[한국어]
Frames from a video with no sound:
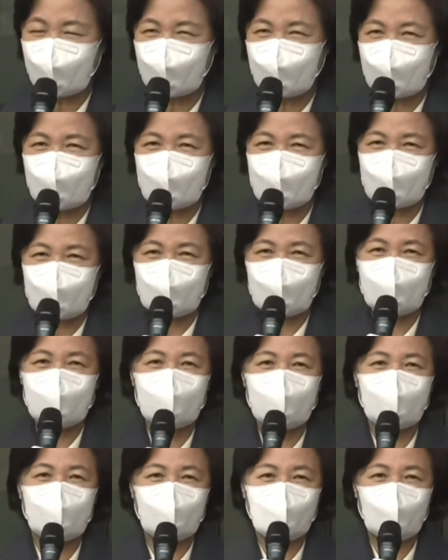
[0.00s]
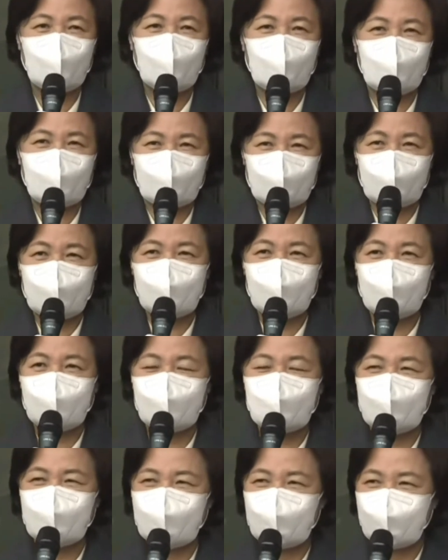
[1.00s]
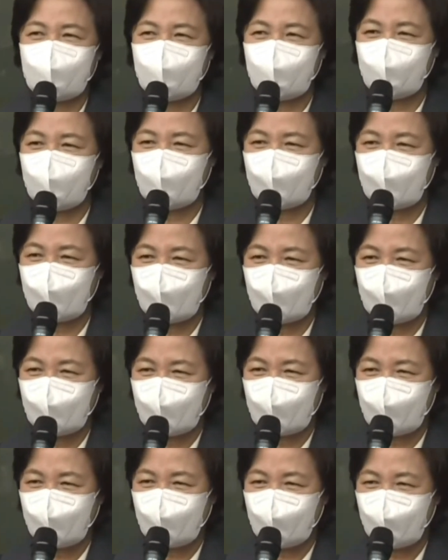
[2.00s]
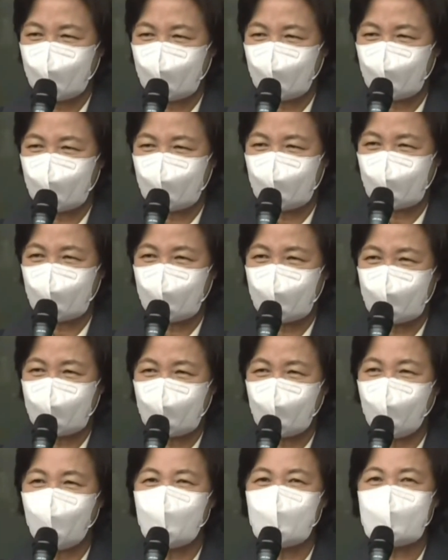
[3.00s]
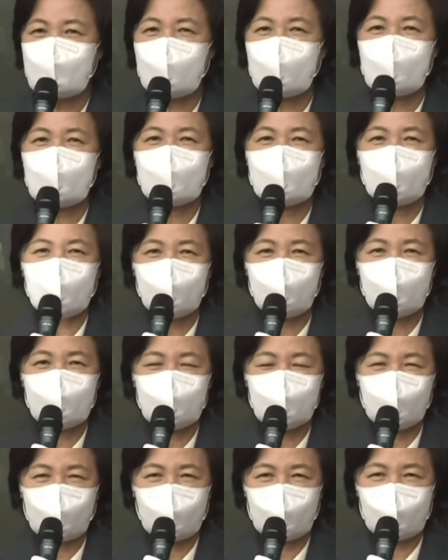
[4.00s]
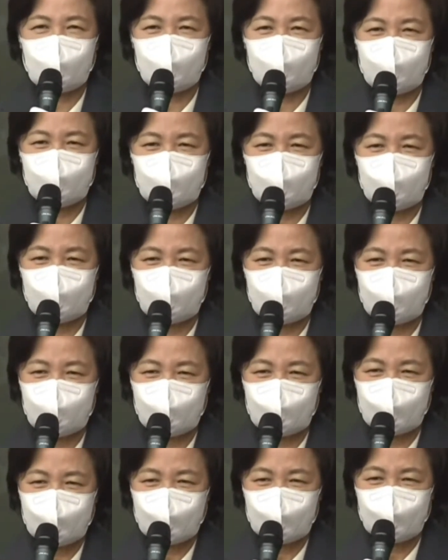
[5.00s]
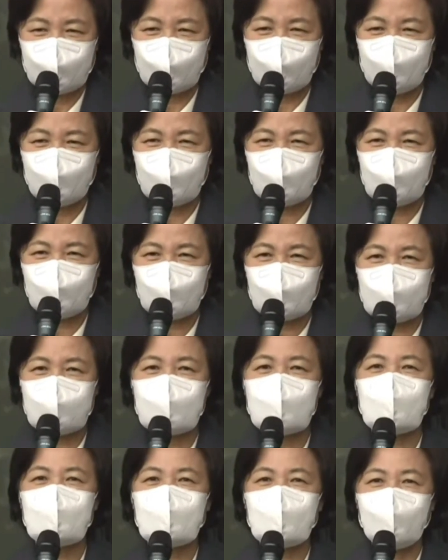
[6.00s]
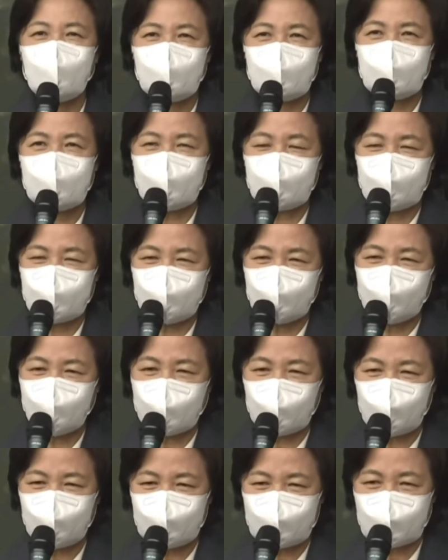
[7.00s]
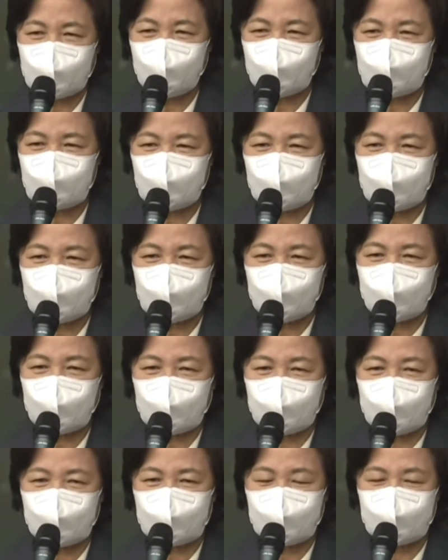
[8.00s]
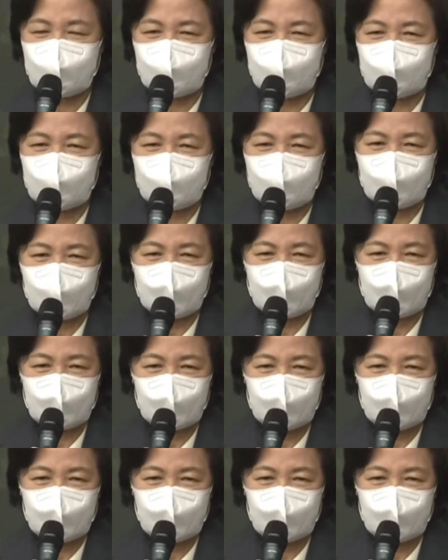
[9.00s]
여기까지 오게 된 데는 어, 검찰 개혁을 바라는 대한민국의 정의를 바로 세워주기를 바라는